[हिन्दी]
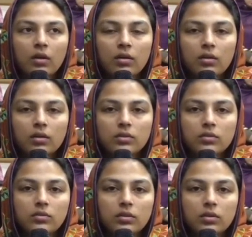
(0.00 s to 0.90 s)
uh,
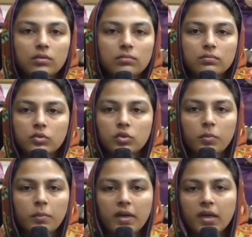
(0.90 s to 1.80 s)

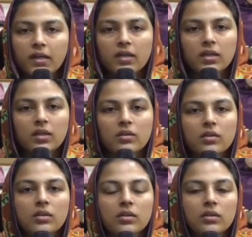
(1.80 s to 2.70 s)
जो भी पढ़ाइयाँ की
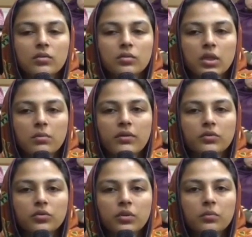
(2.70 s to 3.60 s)
उसके
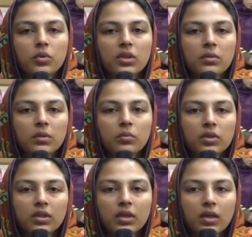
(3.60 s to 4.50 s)
बावजूद अबू की तबीयत
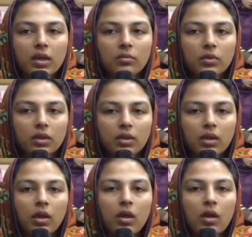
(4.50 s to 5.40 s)
बहुत ज़्यादा ख़राब हो रही
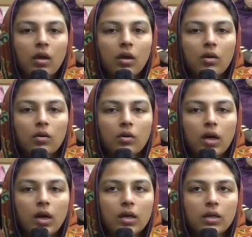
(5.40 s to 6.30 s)
थी और
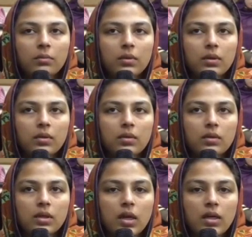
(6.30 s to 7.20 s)
आखिर में
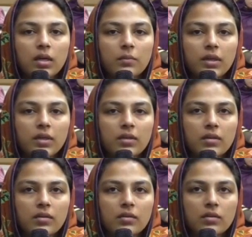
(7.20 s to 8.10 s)
uh, खाना पीना
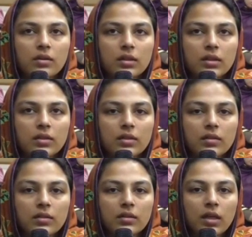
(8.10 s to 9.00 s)

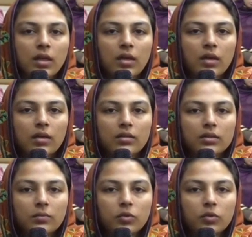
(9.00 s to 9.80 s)
और uh, सब